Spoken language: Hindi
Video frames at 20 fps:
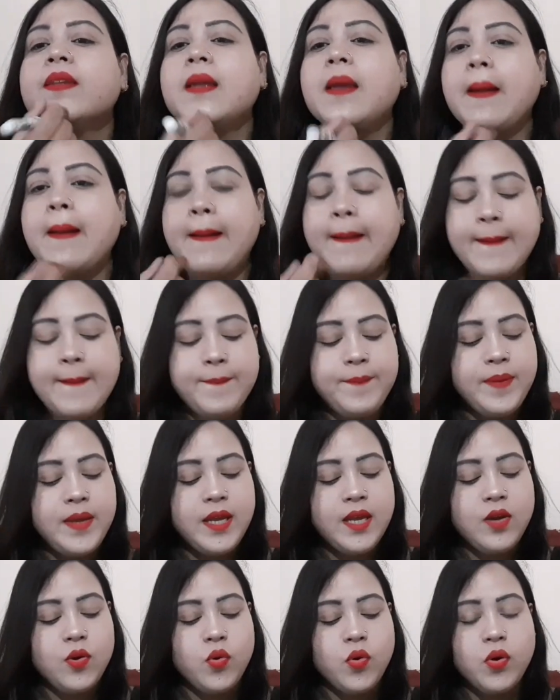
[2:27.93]
यहाँ पे
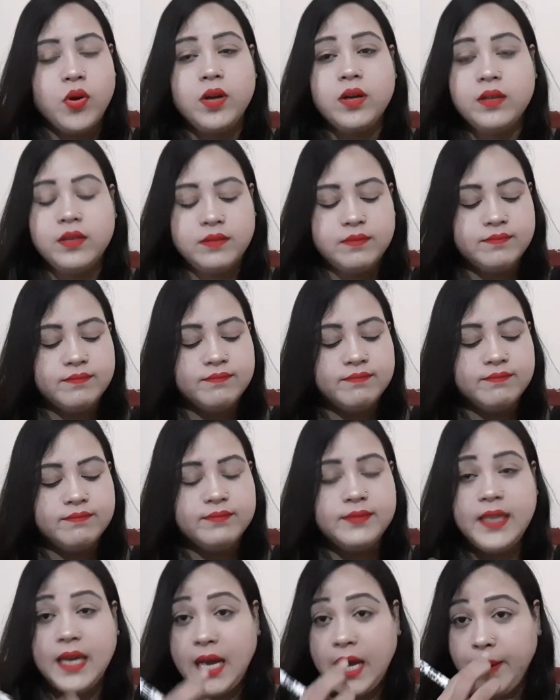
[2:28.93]

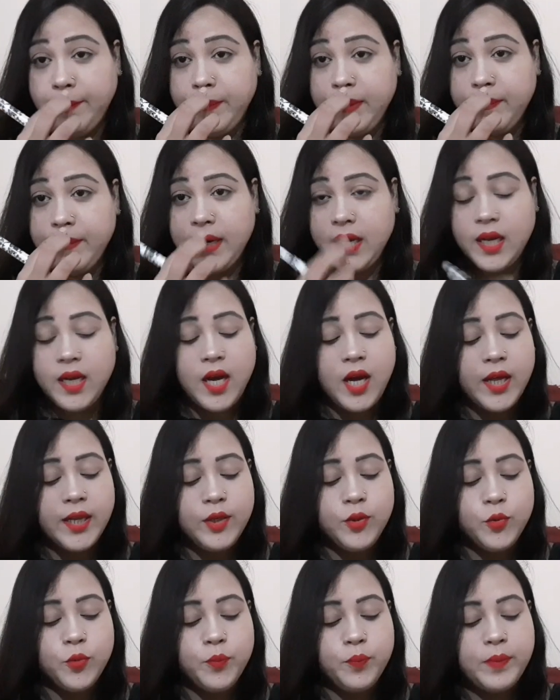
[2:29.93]
और यहाँ पे मैं लगा
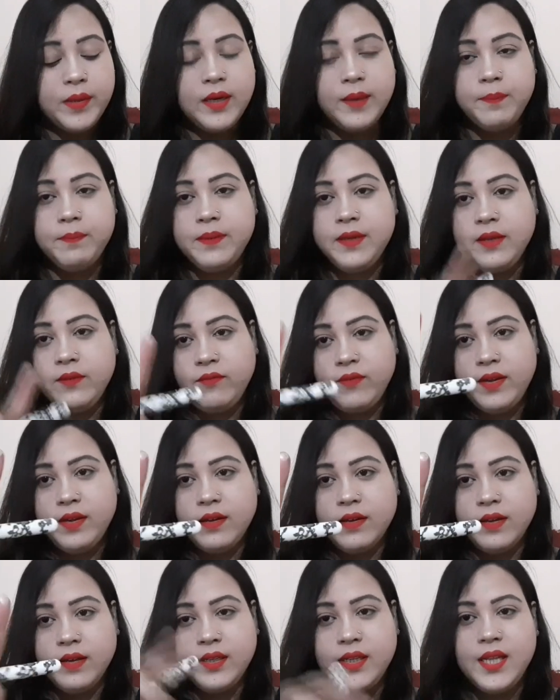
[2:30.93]
रही हूँ पर अपनी
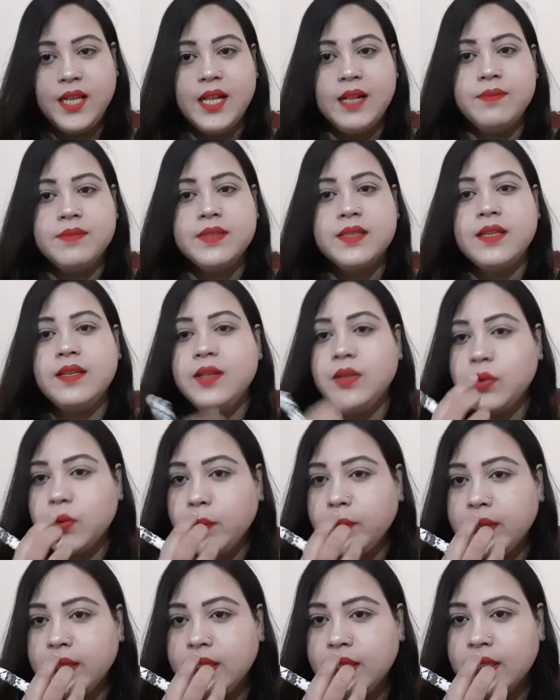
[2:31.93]
फिंगर की हेल्प से नहीं तो
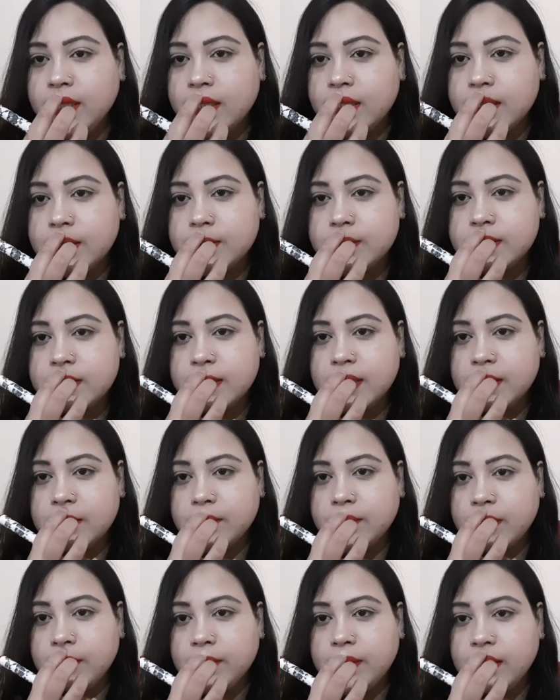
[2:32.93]
मेरी लिपस्टिक
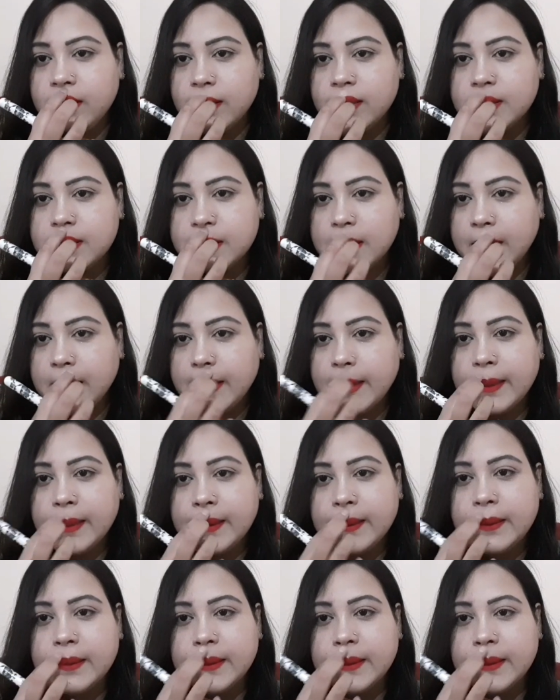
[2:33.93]
पे भी लग जाएगा